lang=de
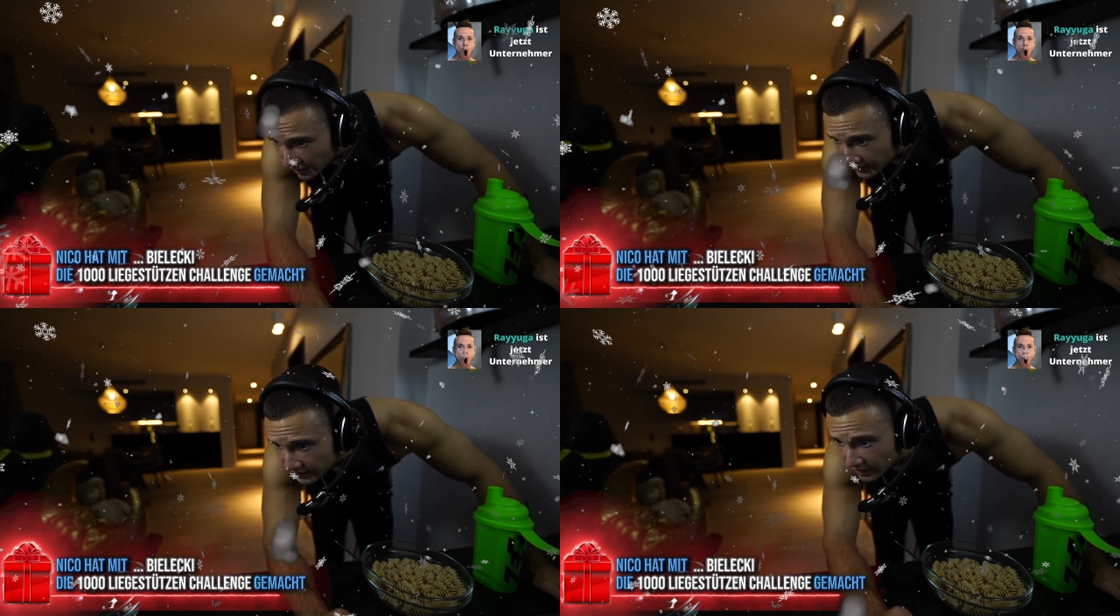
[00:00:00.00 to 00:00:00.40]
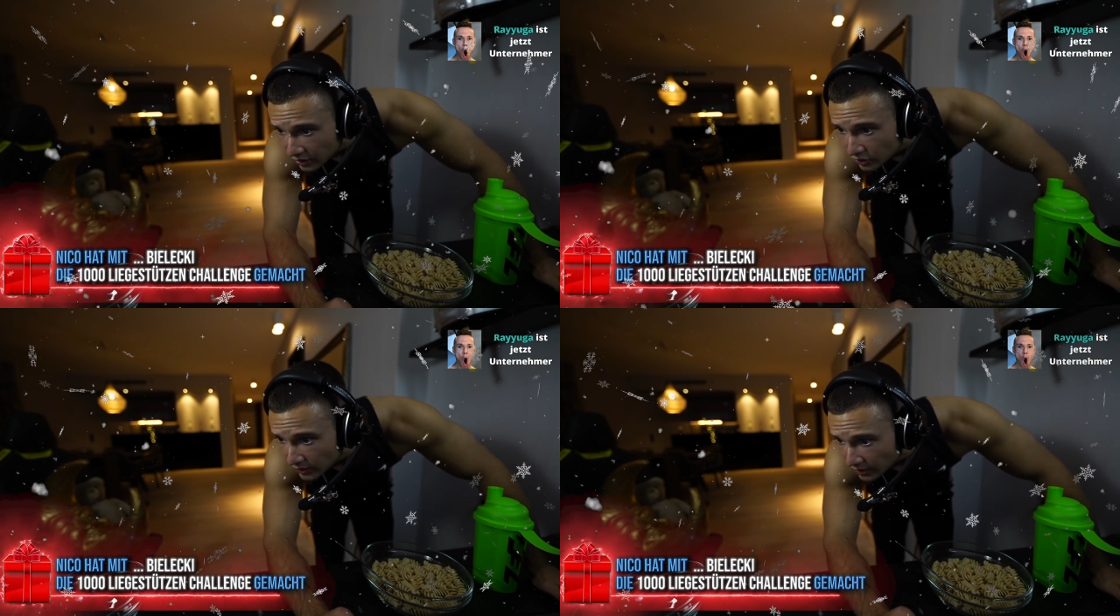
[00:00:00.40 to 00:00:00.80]
Danke dir, Digga.
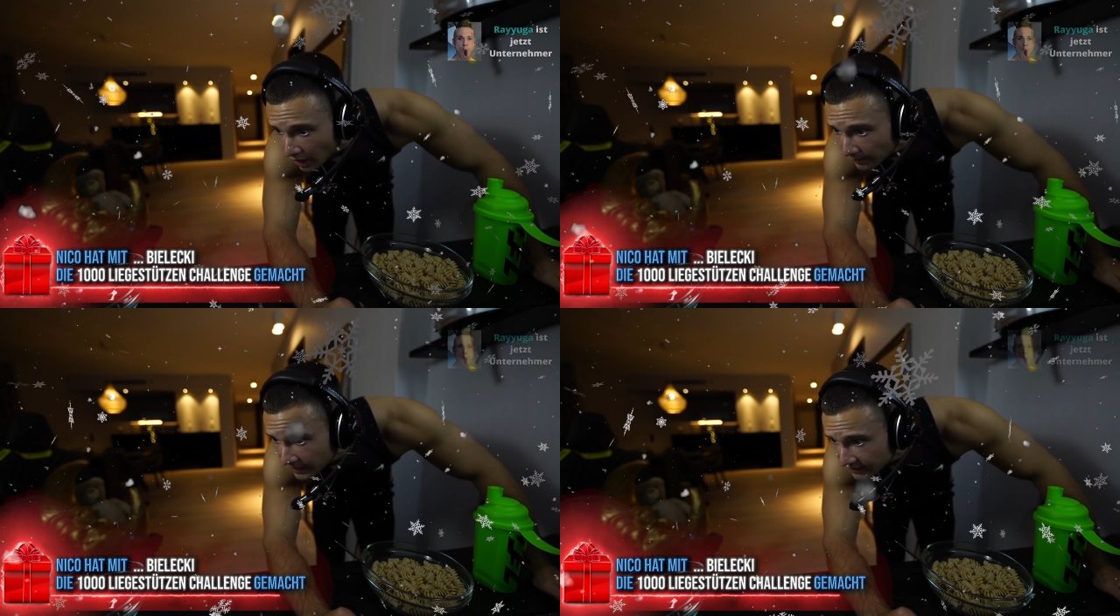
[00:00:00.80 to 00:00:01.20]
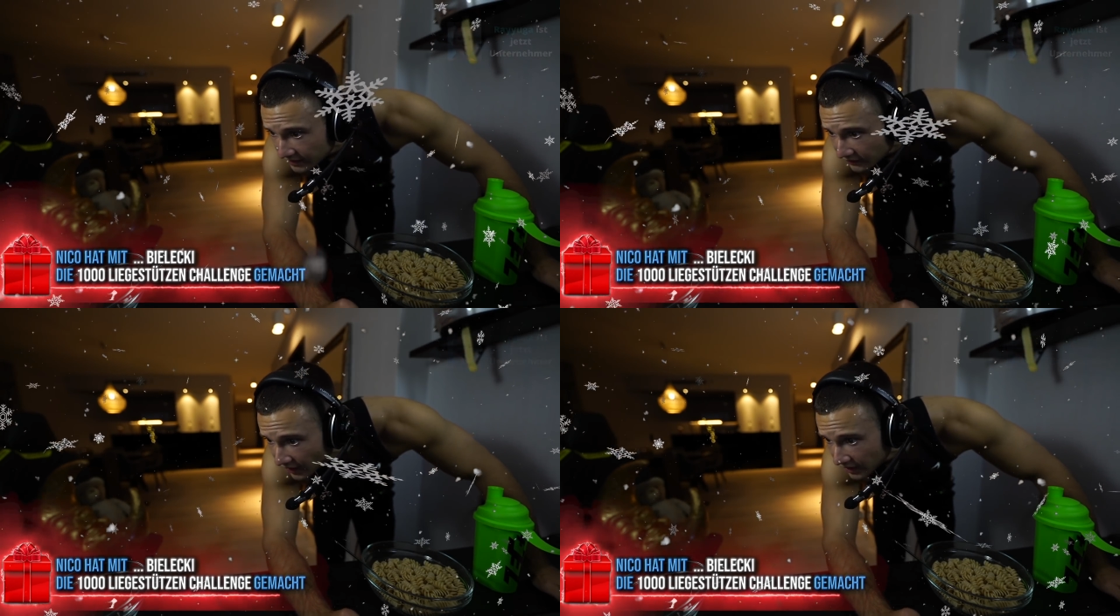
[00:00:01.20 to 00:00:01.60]
Jonigo, hab letztens
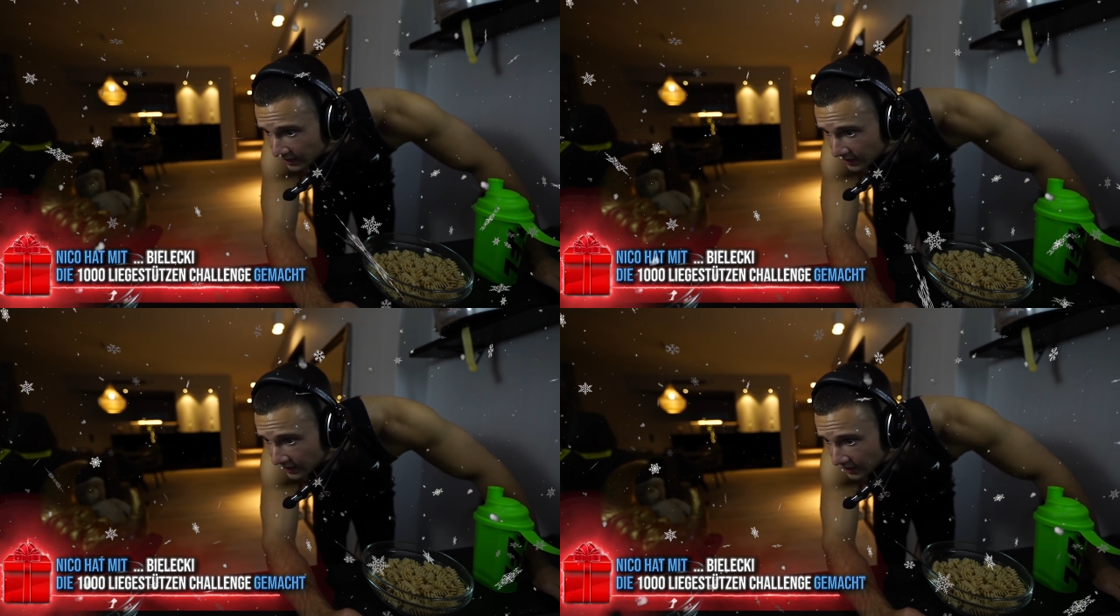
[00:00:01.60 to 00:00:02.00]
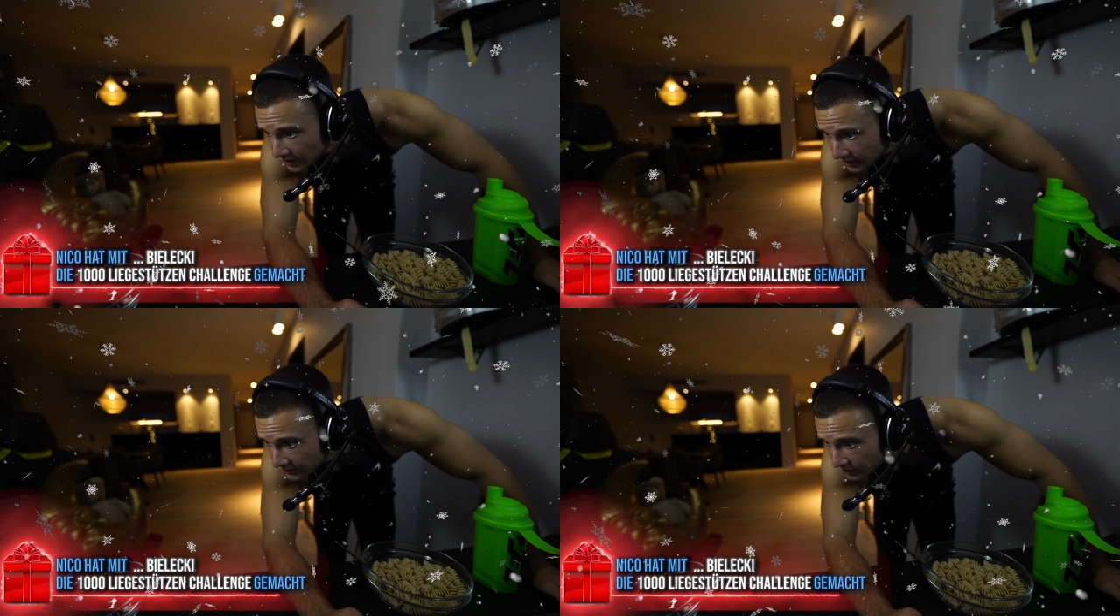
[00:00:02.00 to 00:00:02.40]
erfahren, äh,
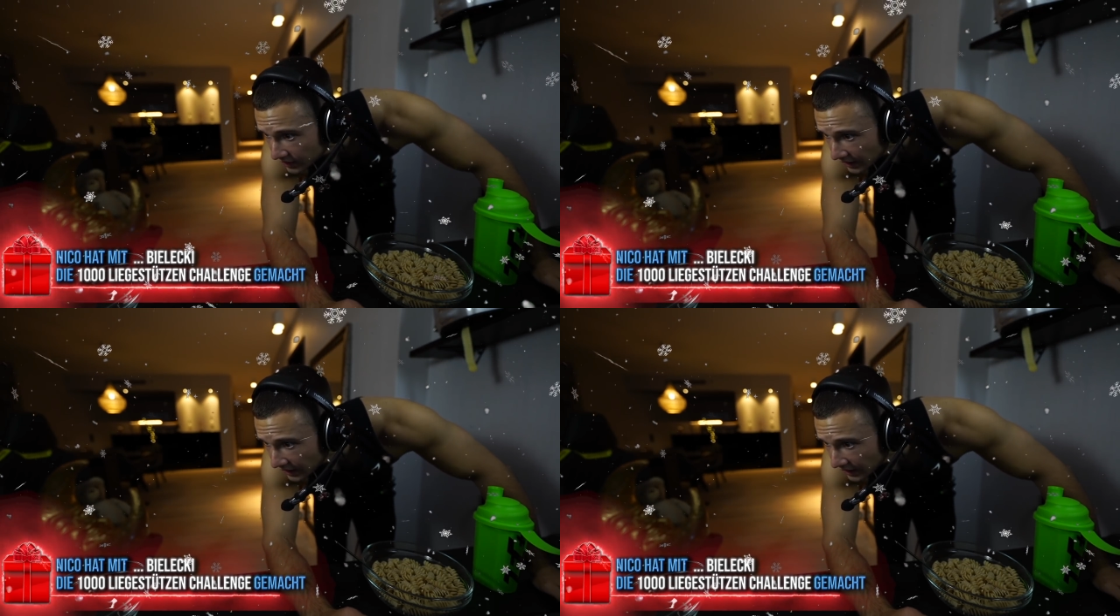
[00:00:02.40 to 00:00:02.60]
dass ich wohl